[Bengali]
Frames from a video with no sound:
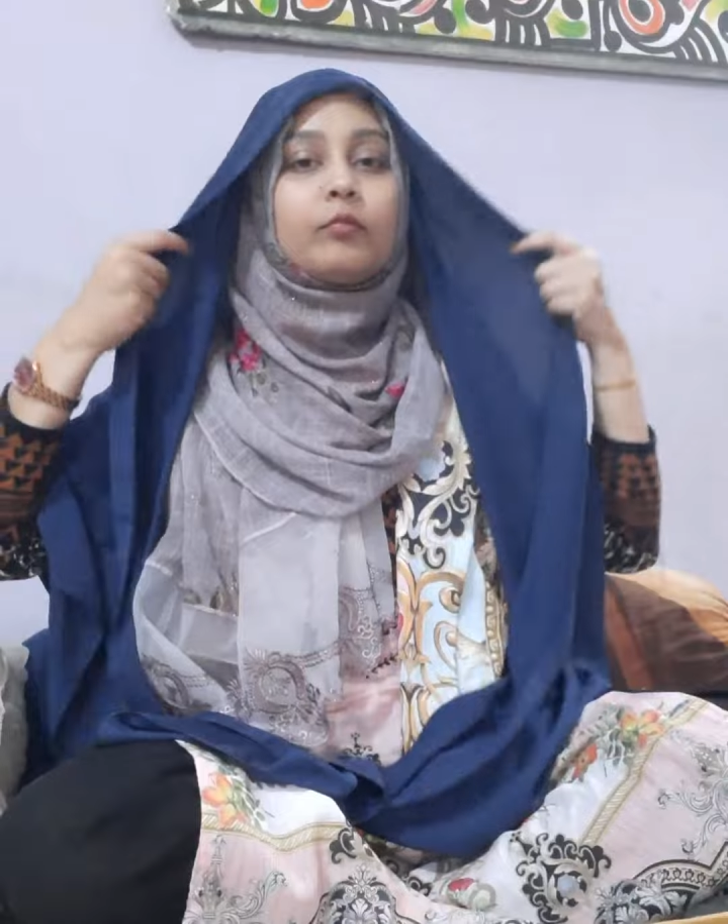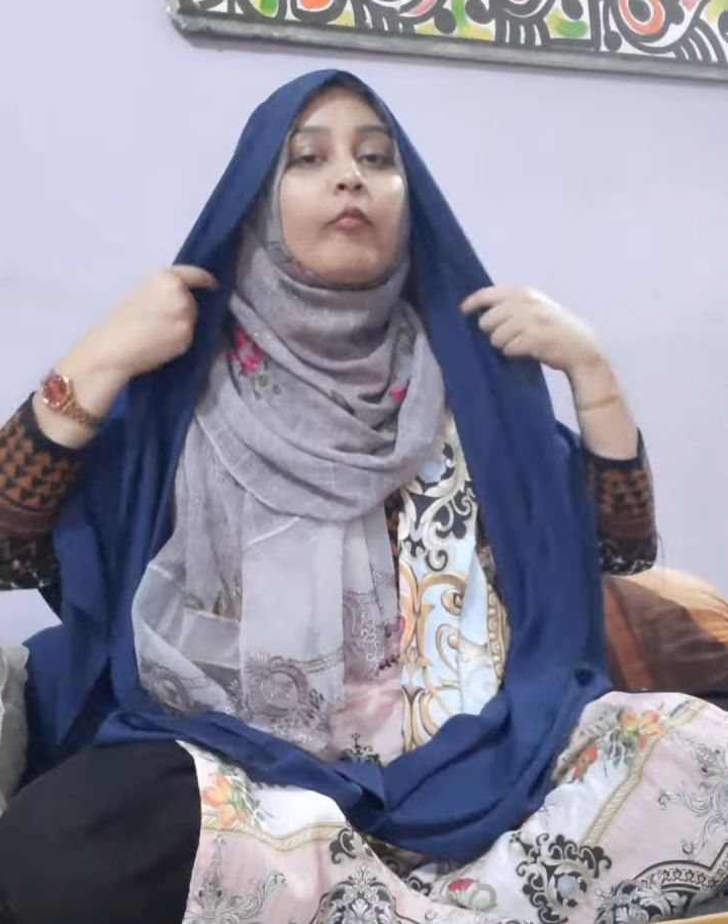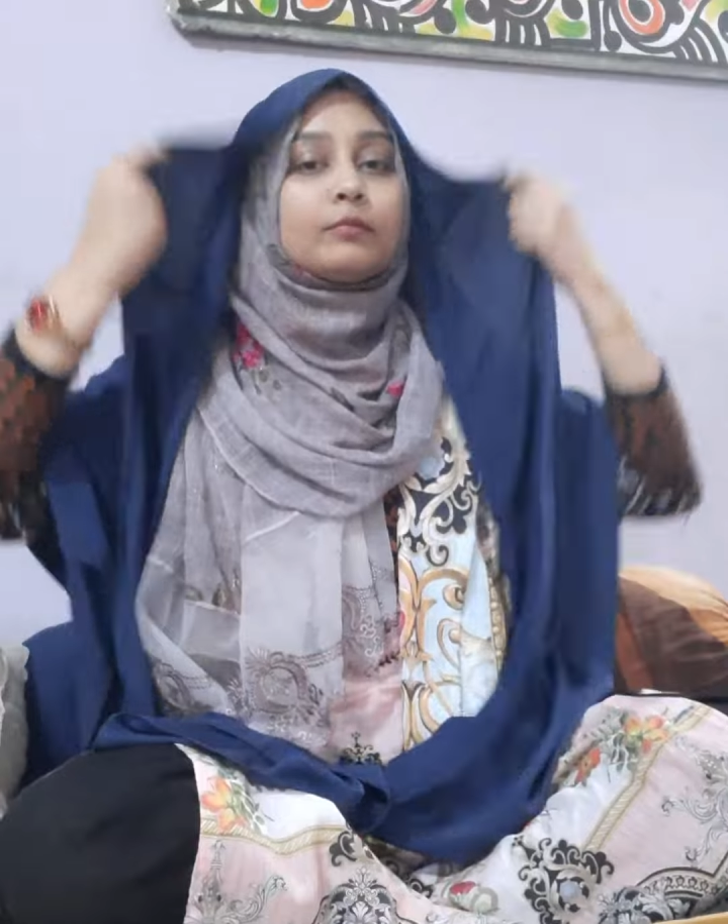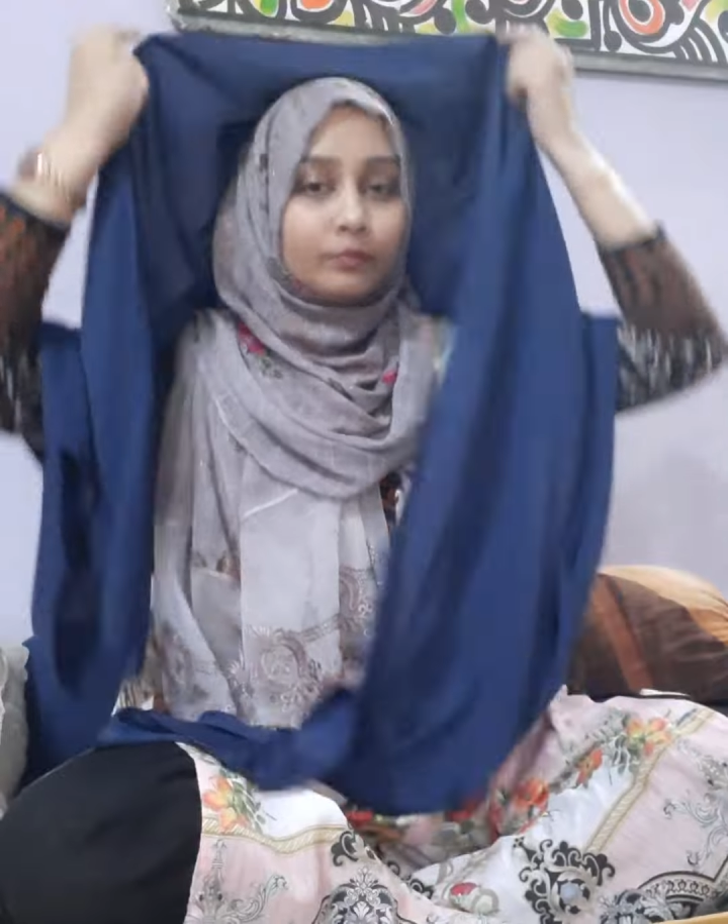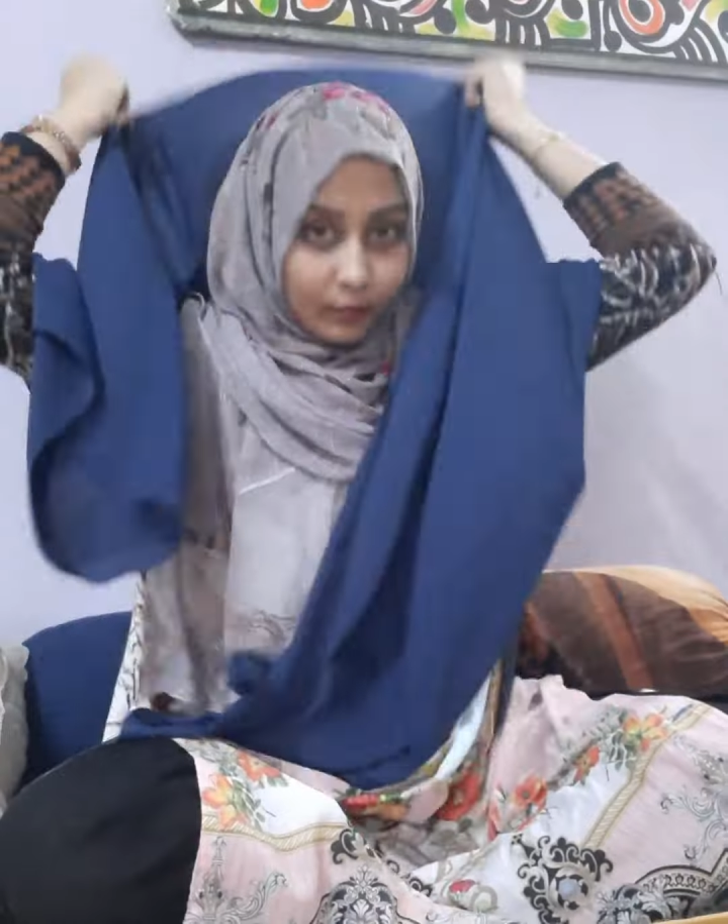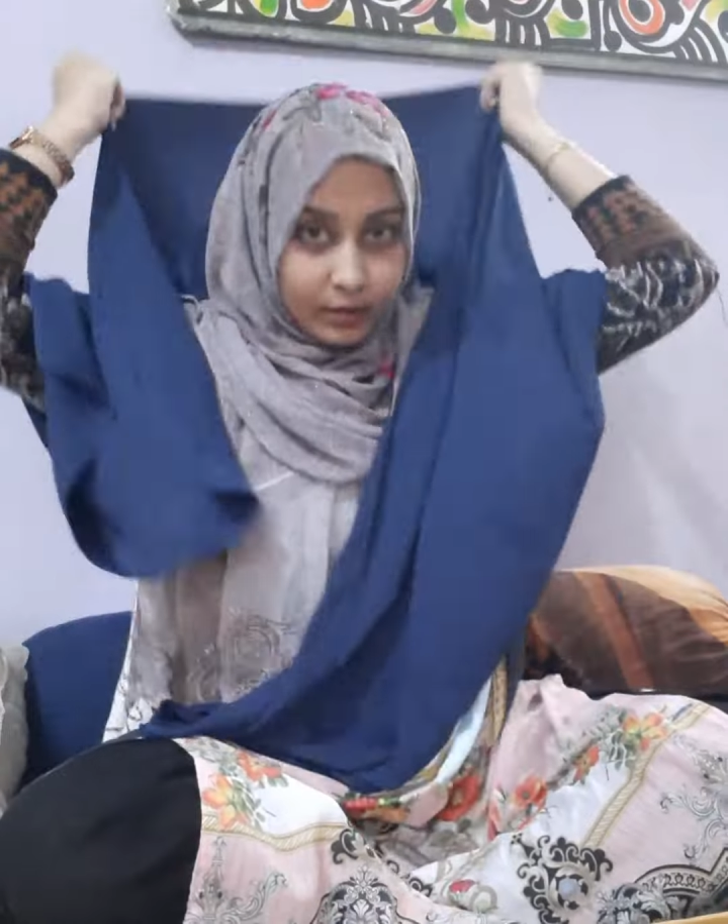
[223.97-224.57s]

হিজাব পেলে